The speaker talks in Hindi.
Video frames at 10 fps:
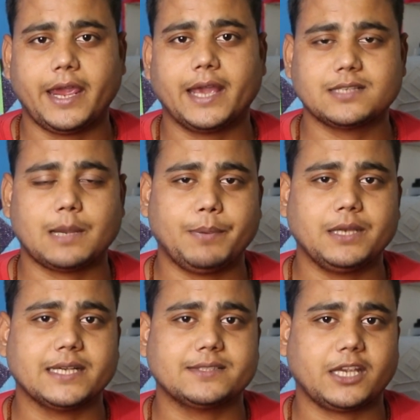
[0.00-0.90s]
एग्जाम्पल
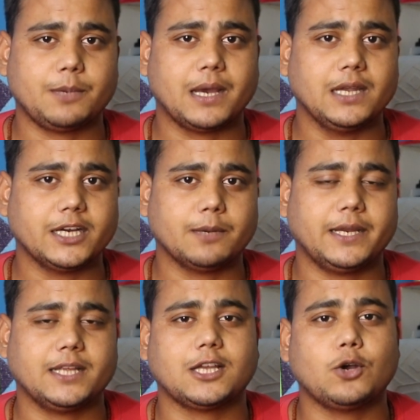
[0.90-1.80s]
जैसे कि मैं अलीगढ़ में
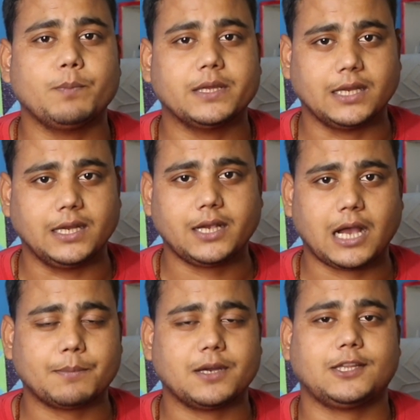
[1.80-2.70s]
रहता हूँ मैं दिल्ली
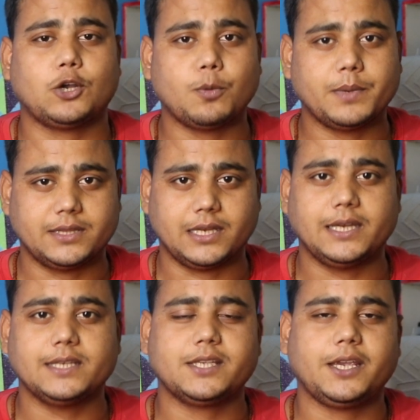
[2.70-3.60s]
काम करता हूँ मैं
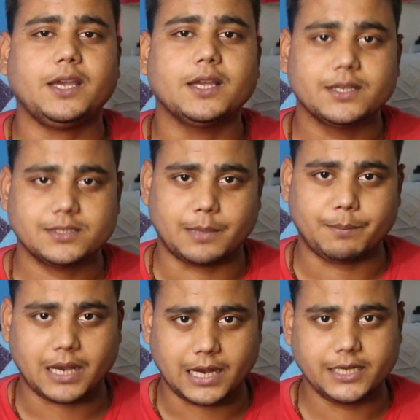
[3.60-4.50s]
दिल्ली से जब
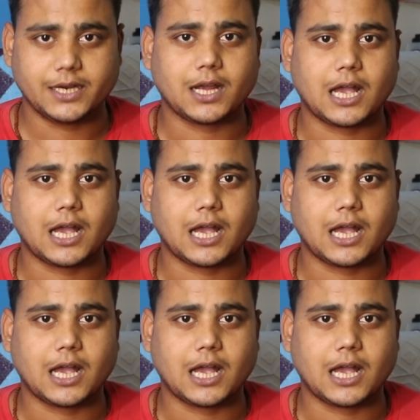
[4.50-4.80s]
मैं अलीगढ़